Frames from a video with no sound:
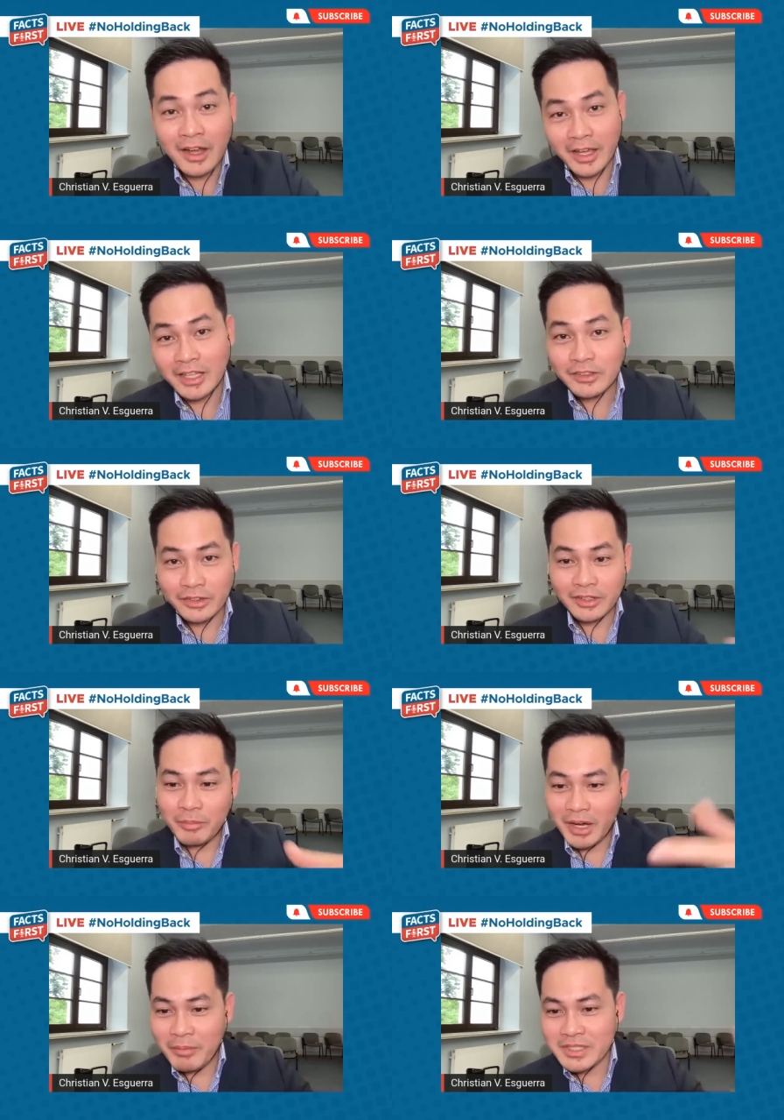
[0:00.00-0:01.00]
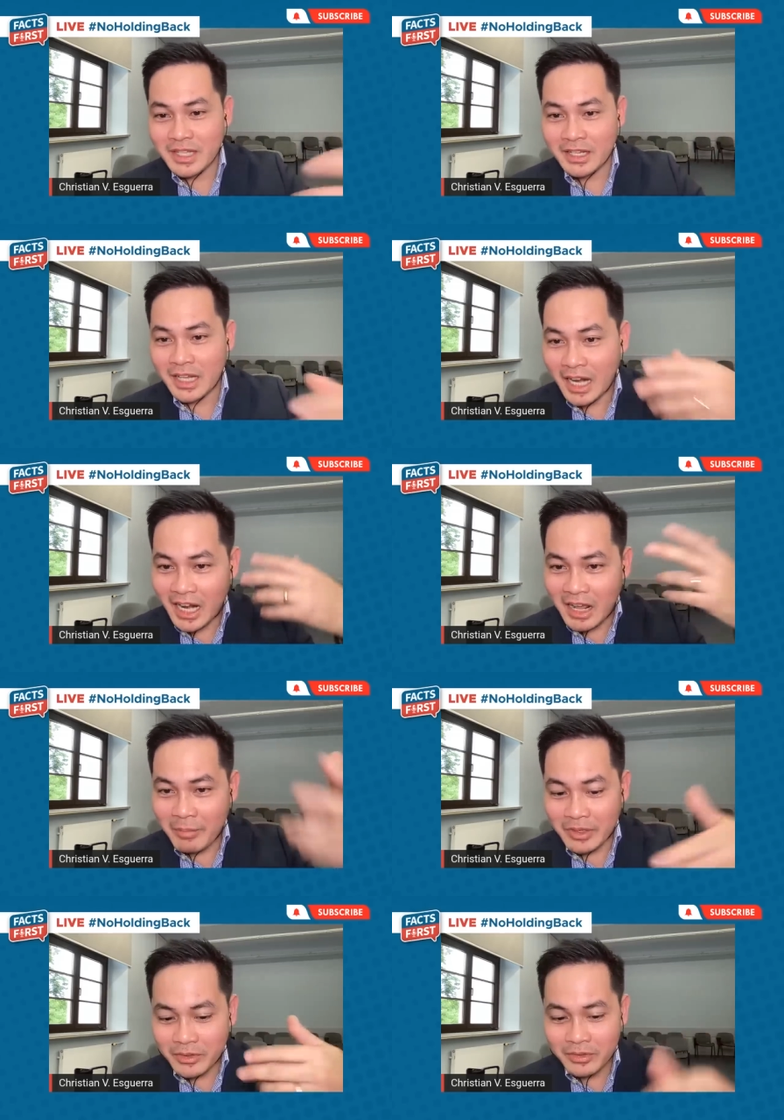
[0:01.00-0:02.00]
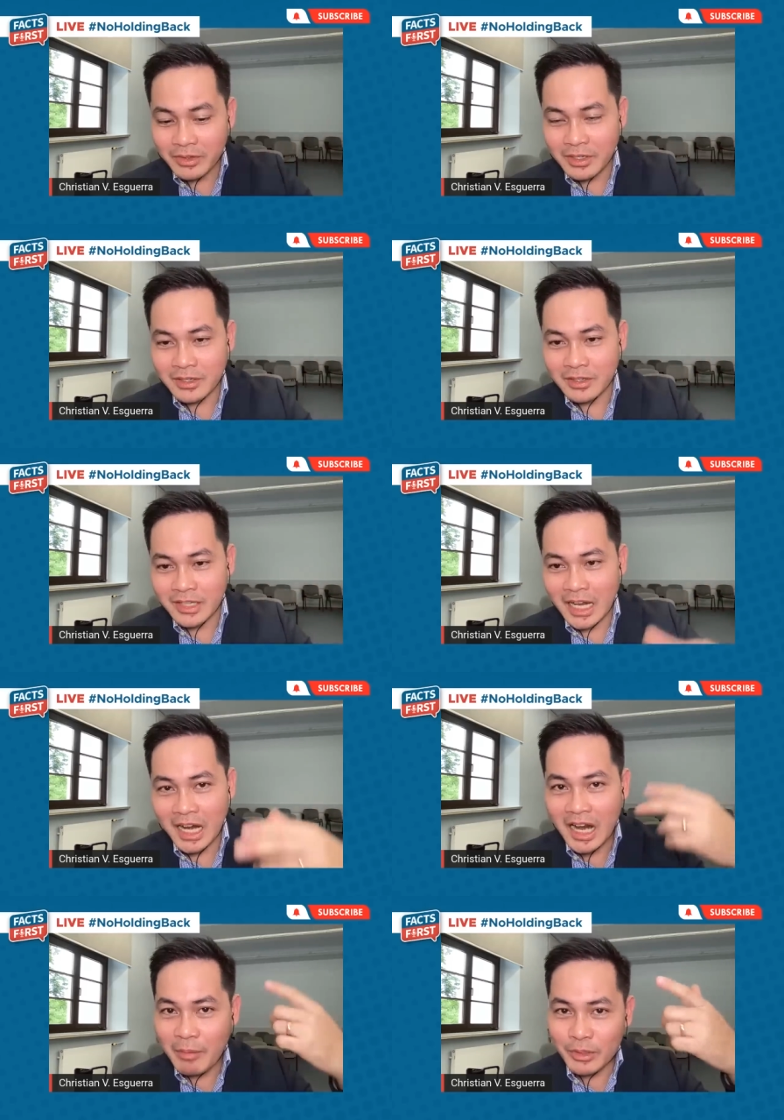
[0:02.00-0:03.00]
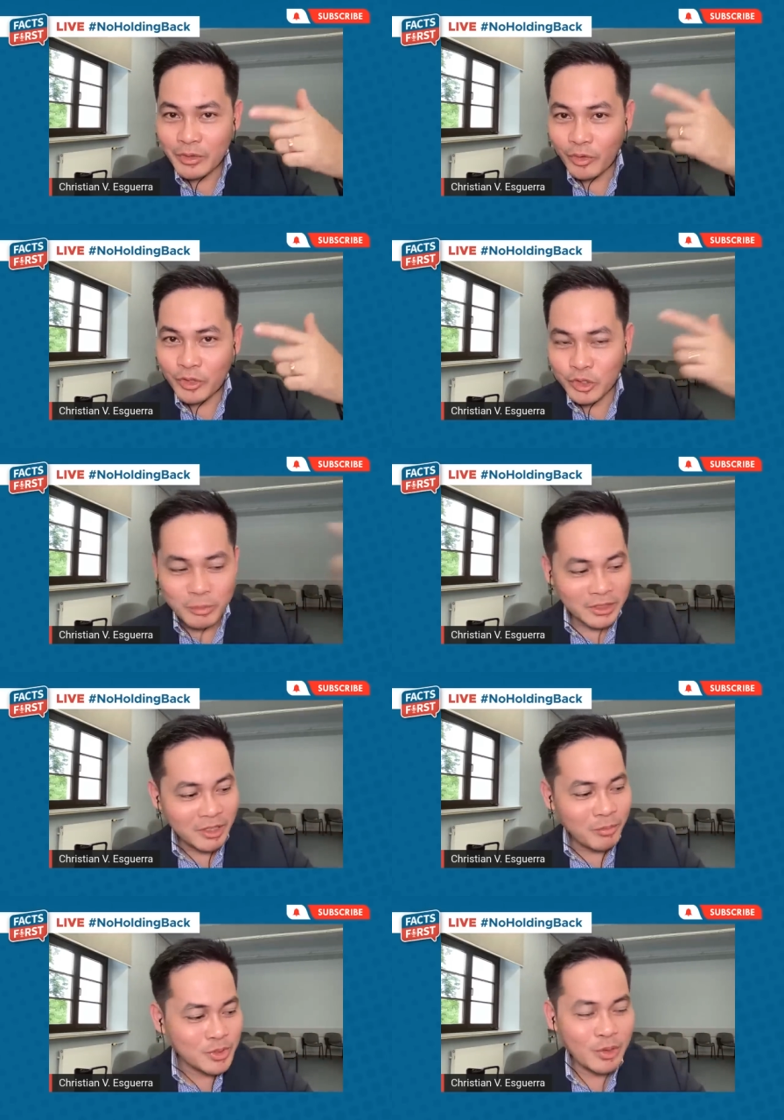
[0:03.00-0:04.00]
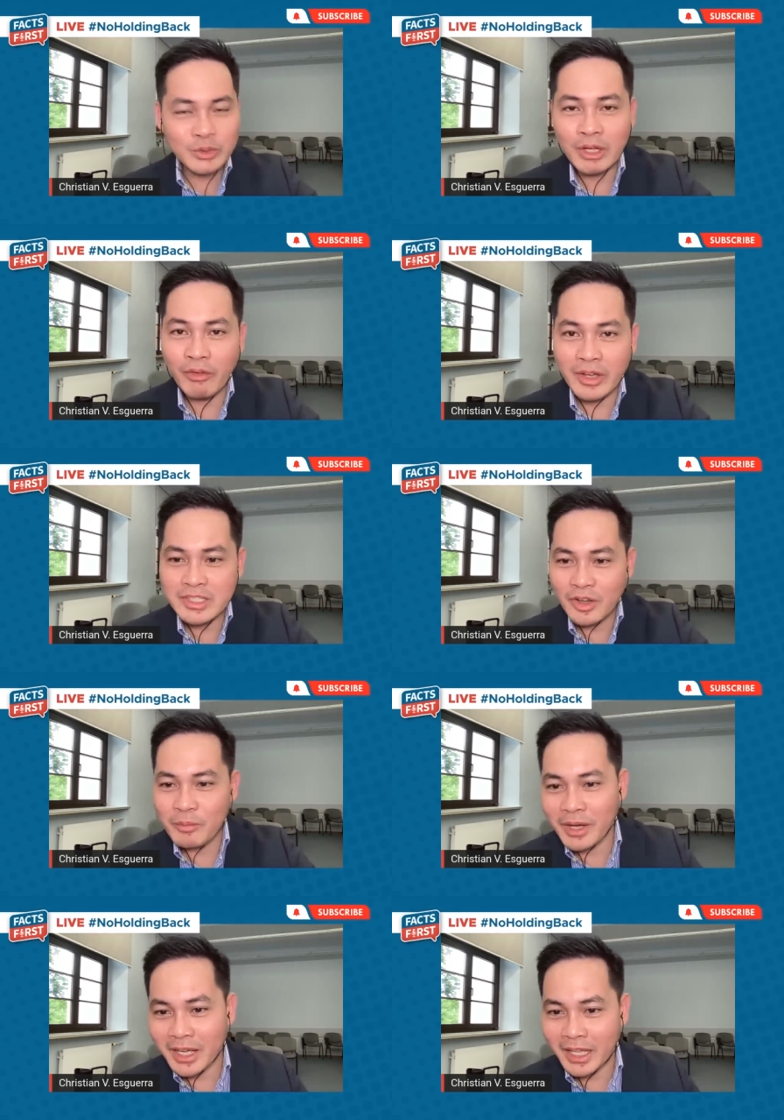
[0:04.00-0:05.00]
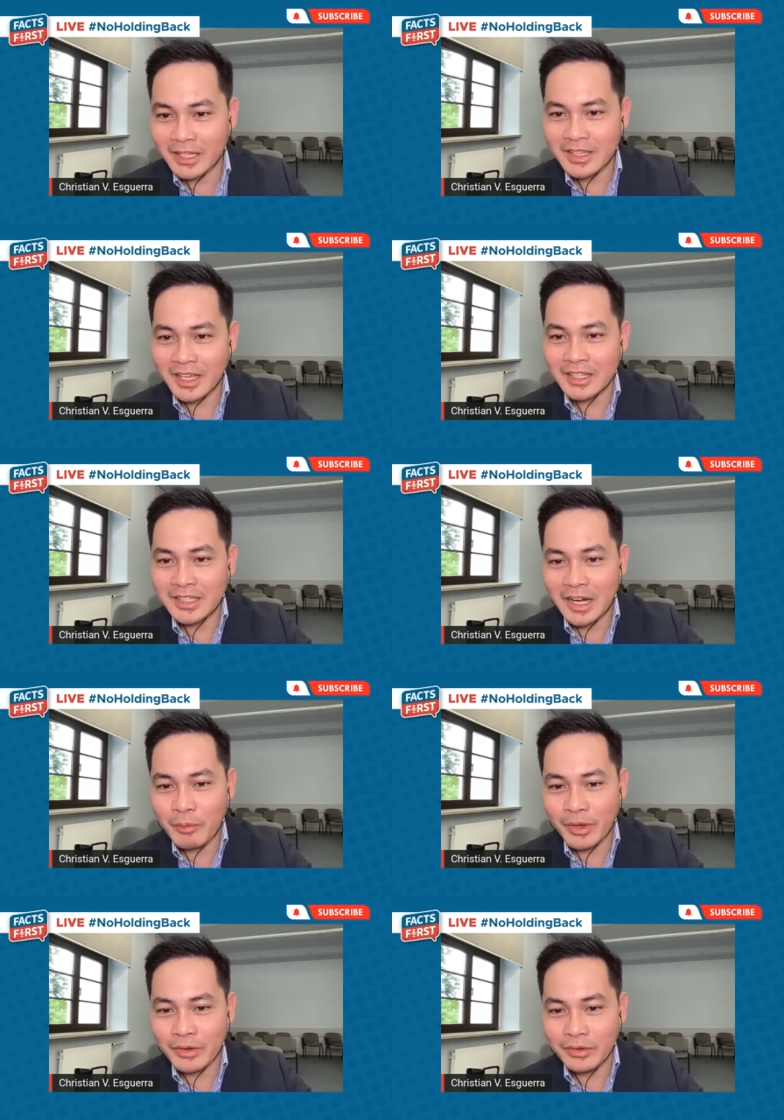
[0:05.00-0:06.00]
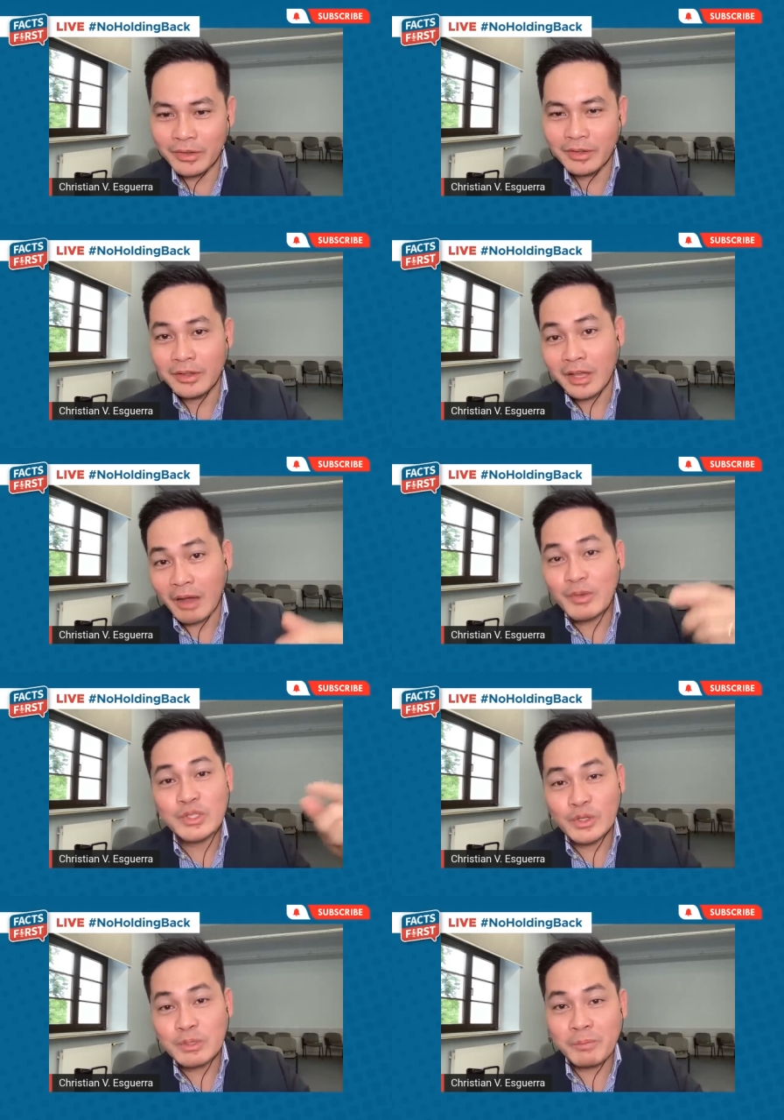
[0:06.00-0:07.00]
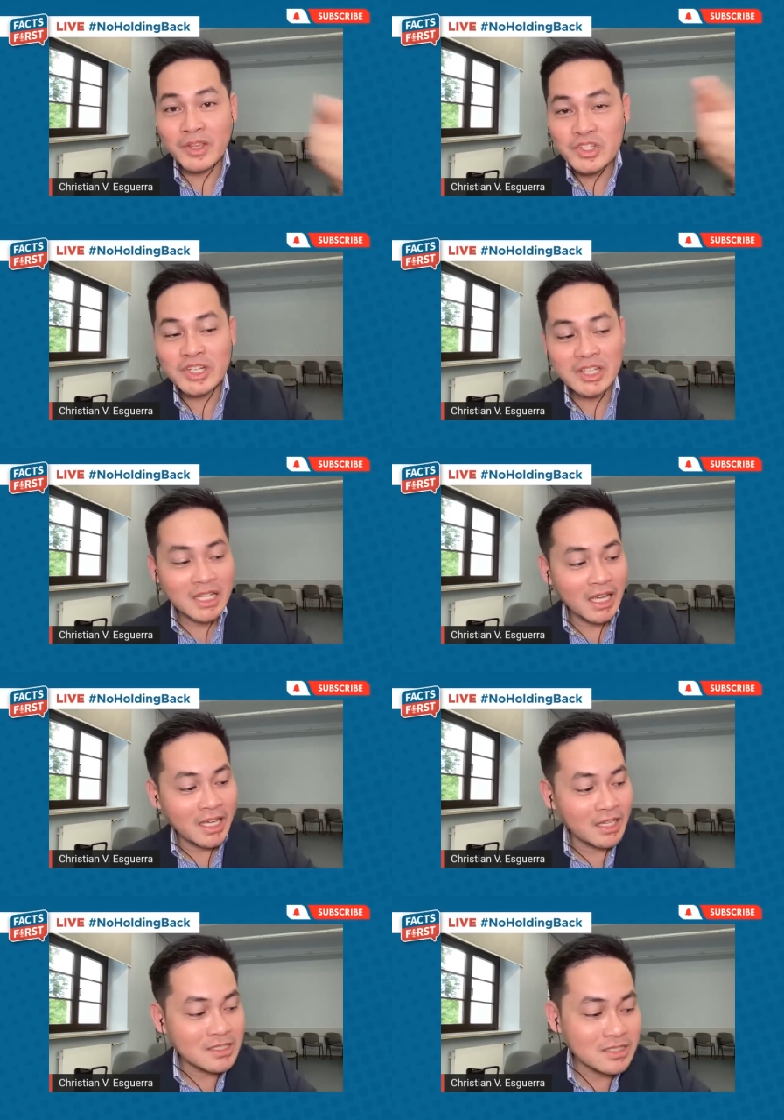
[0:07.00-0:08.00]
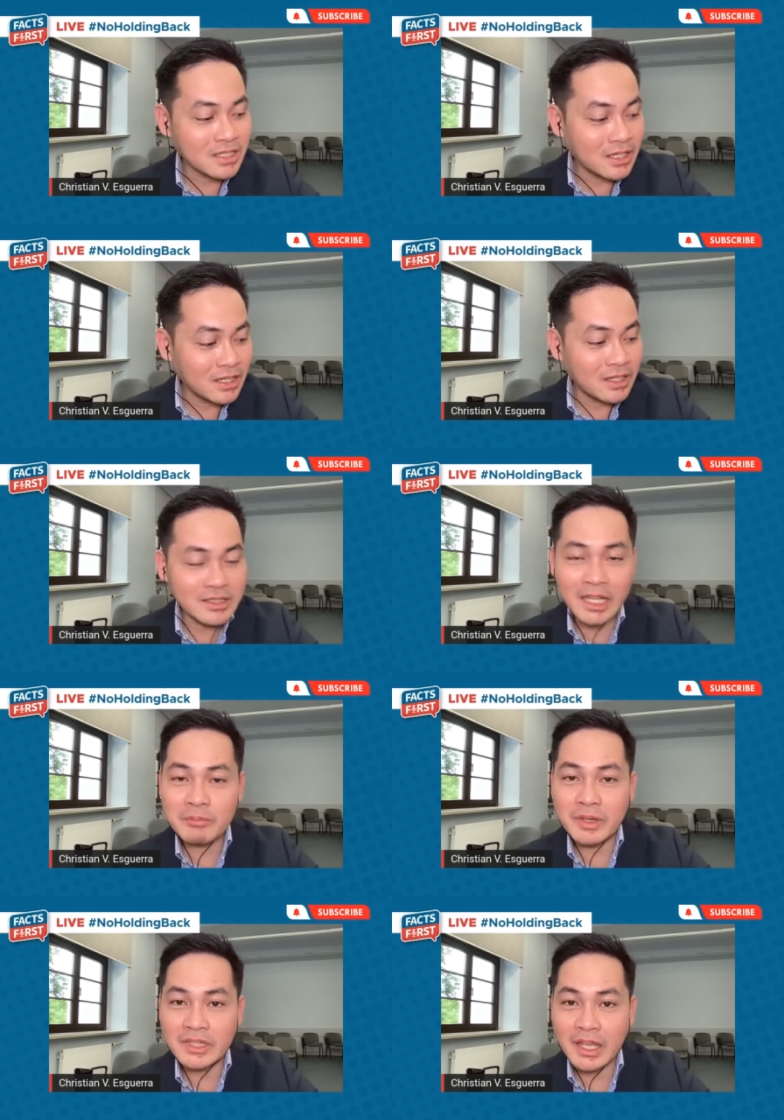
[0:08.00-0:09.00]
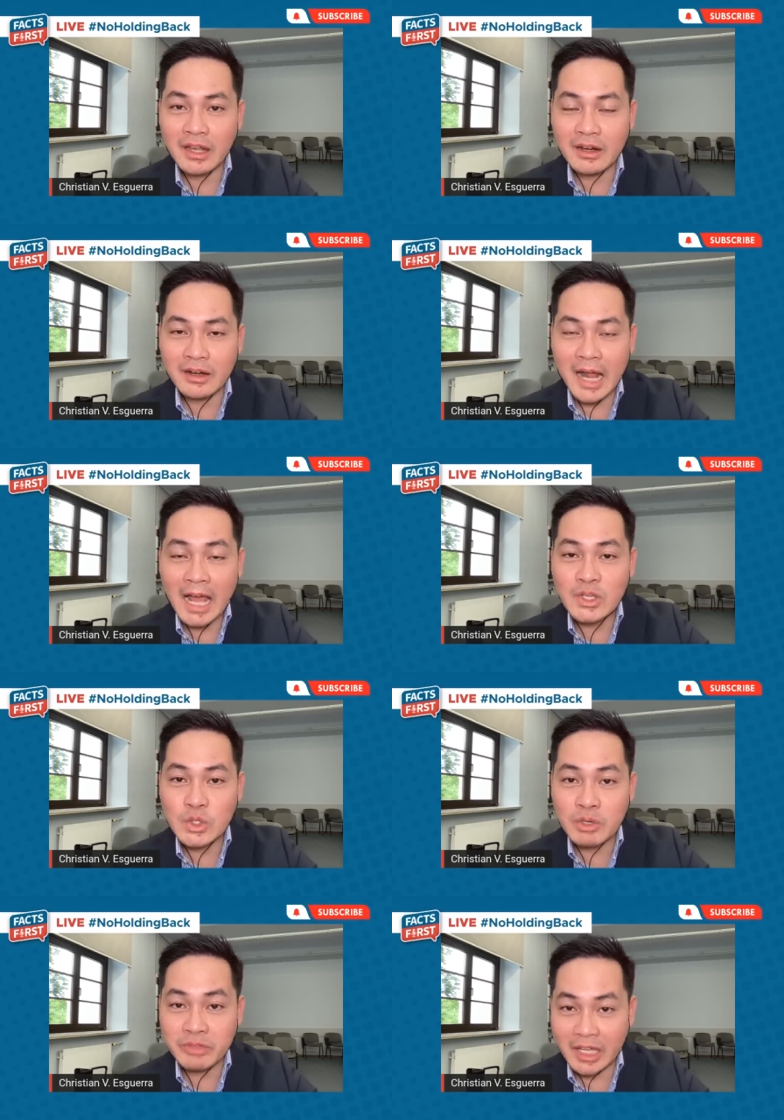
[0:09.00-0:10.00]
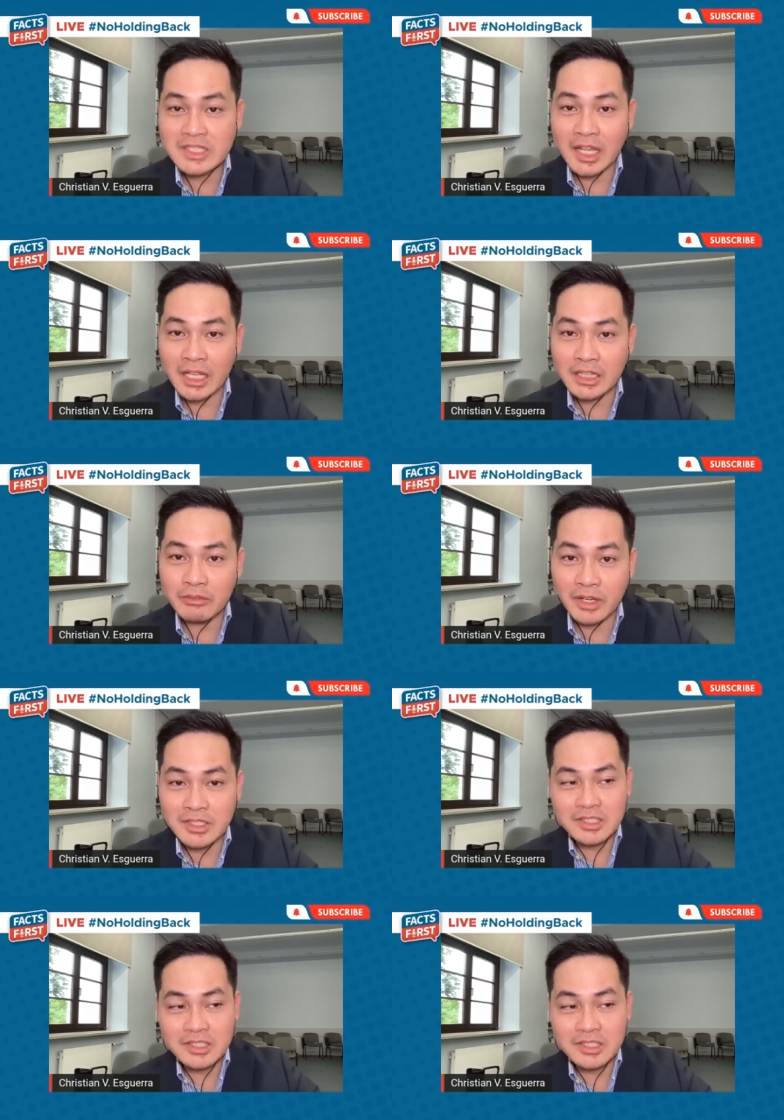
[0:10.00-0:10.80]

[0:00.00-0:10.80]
Uh, eto eh, para mas na, nalalaman nyo, no? Uh, nalalaman nyo kung ano tumatakbo sa utak ko kasi kung makahirit kayo ng dilawan, no? I was also passionately against uh, that particular action of the executive.